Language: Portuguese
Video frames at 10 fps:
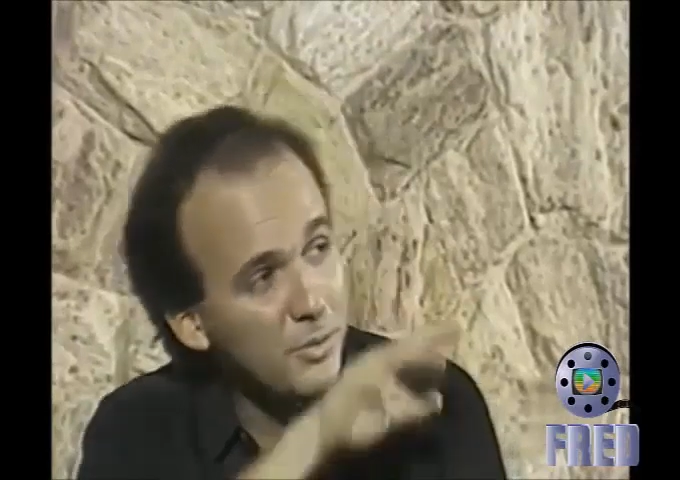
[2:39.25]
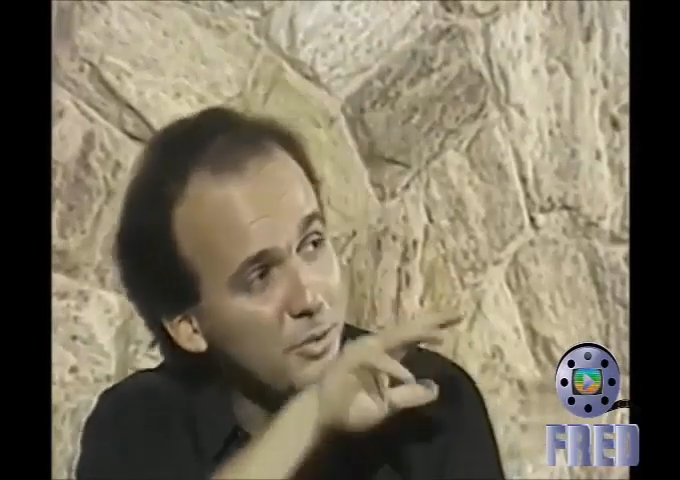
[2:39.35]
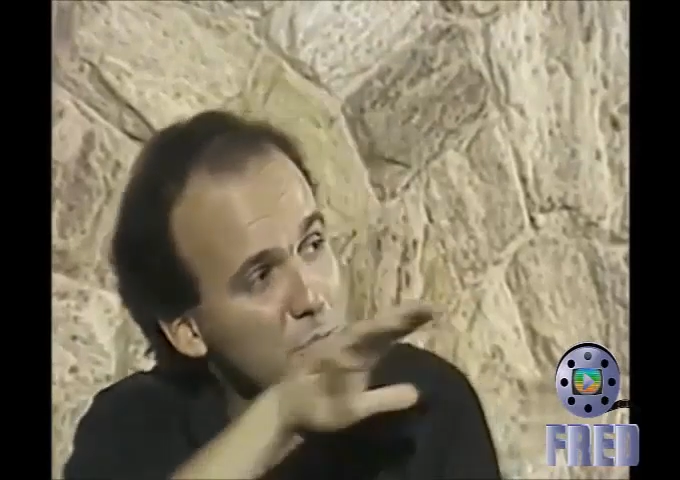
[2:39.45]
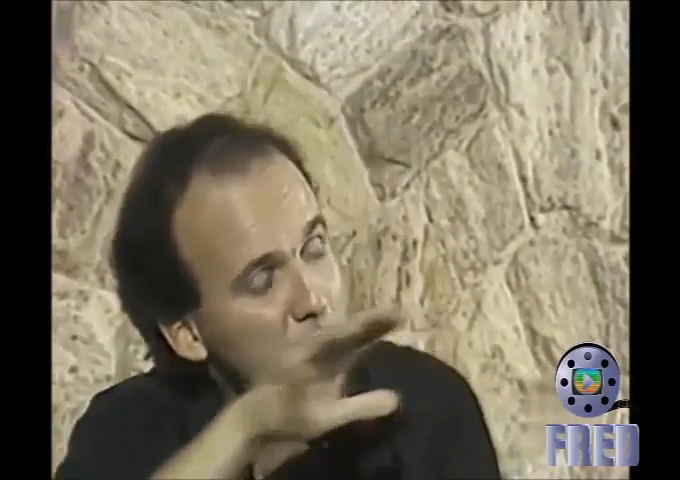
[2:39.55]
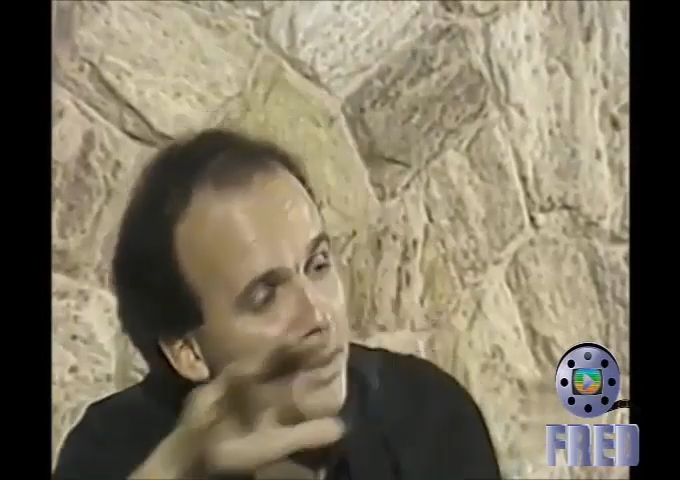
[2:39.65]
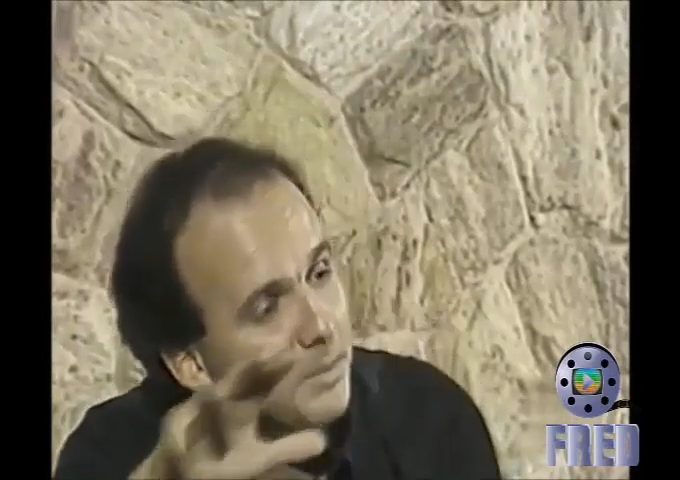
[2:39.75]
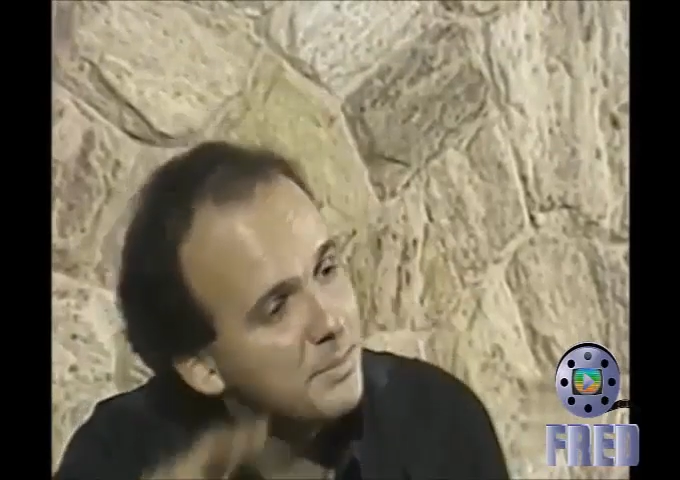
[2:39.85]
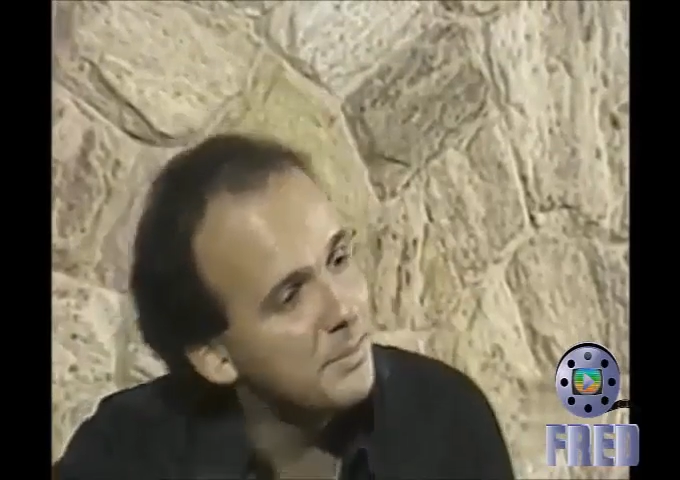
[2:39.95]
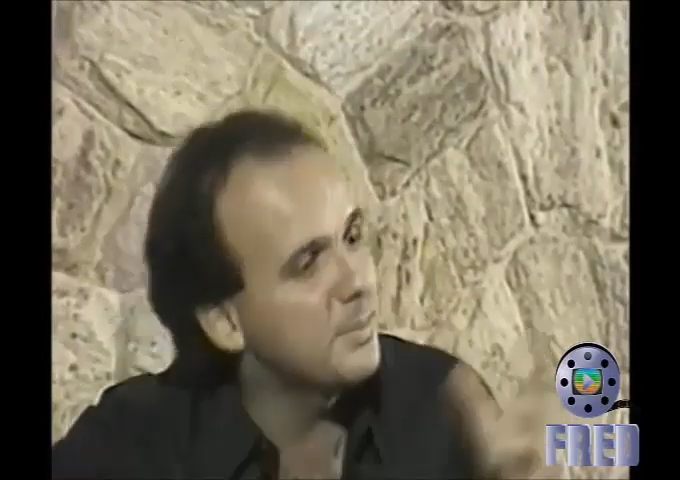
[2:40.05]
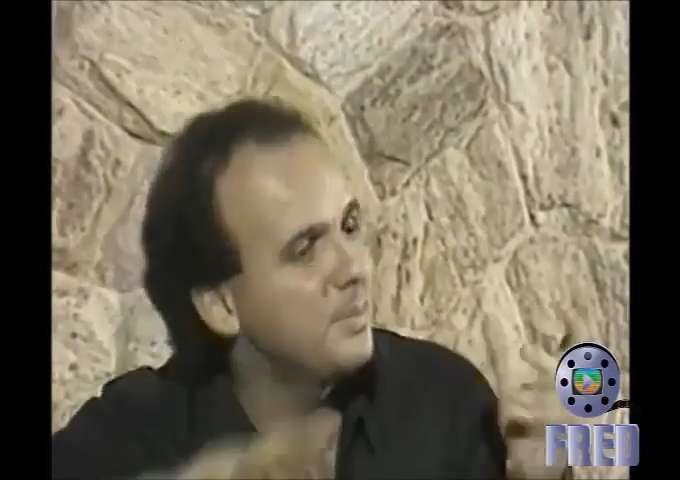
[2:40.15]
filmei
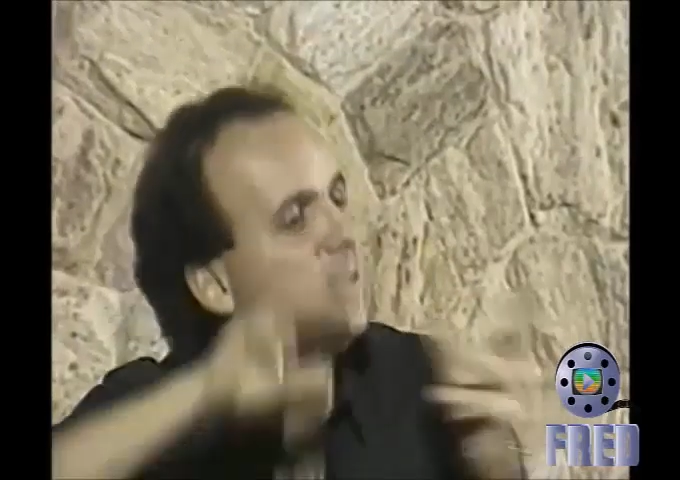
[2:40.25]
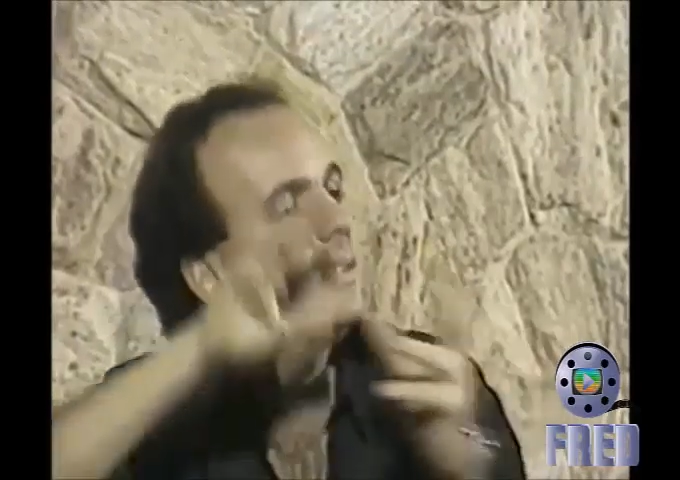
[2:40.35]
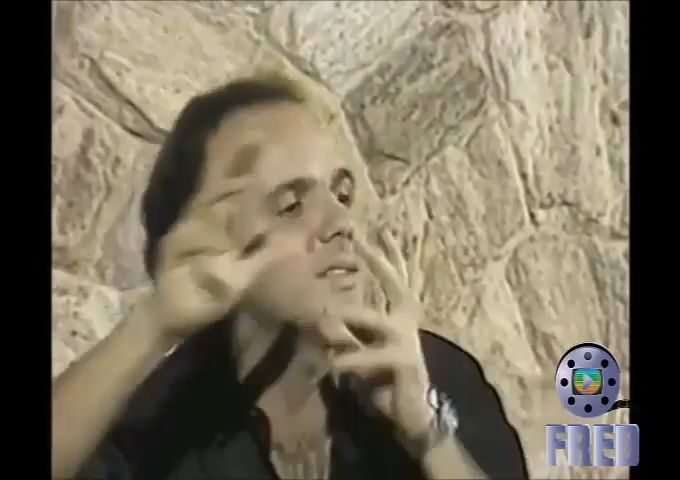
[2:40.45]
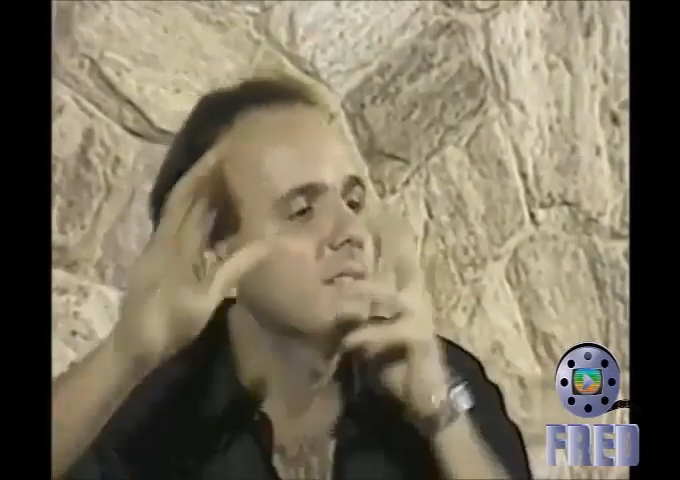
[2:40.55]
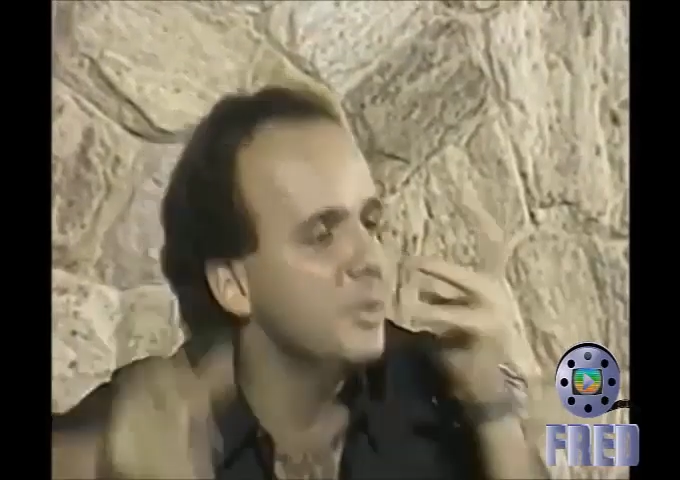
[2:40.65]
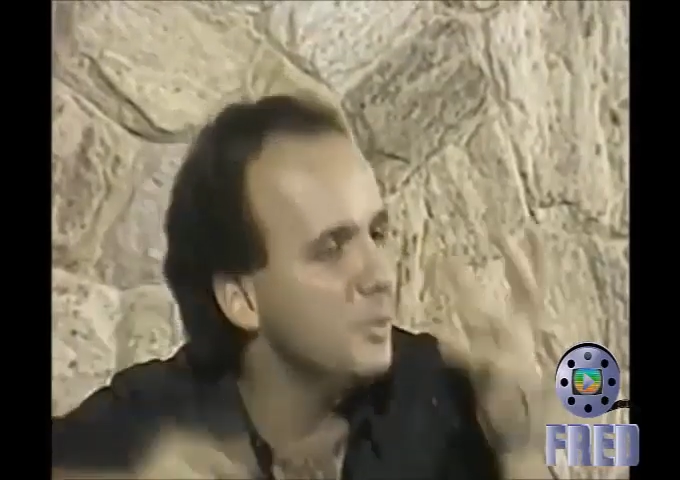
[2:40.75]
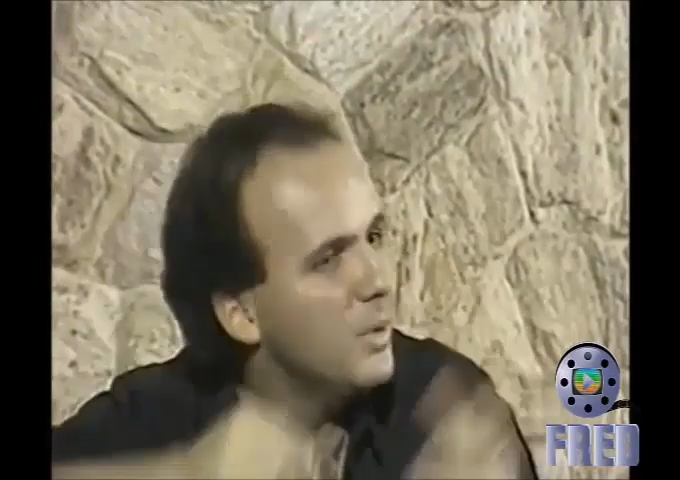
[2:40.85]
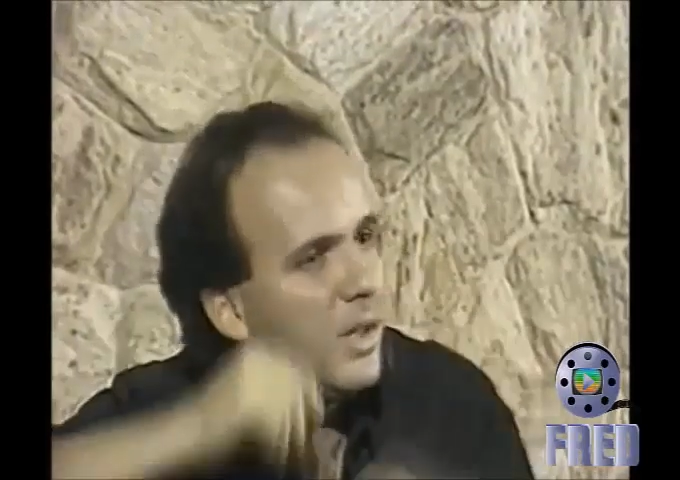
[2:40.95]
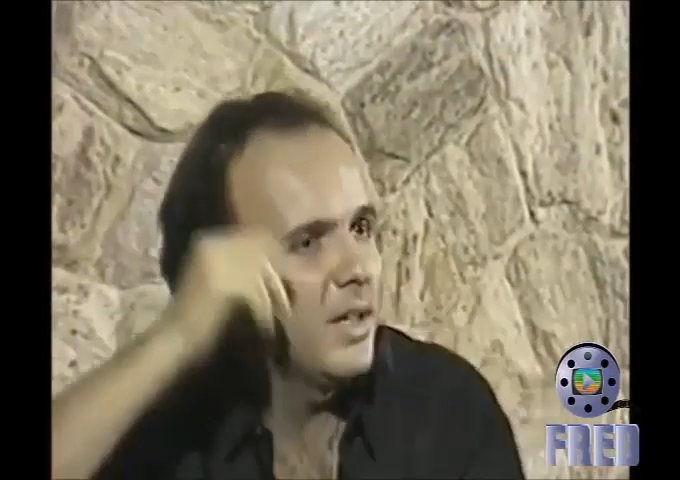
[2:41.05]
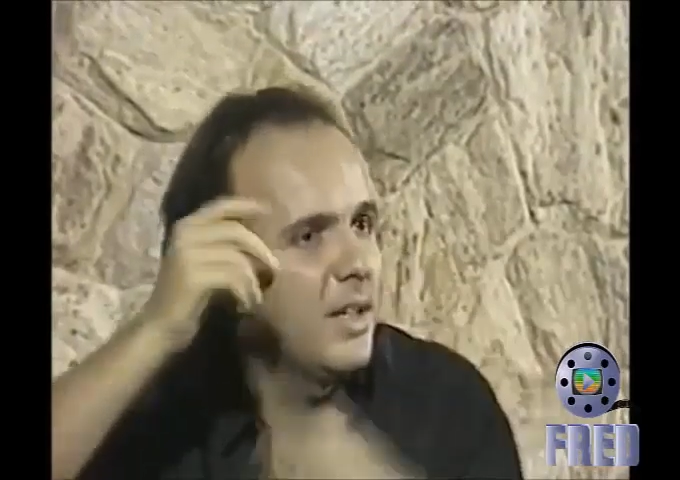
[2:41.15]
pensando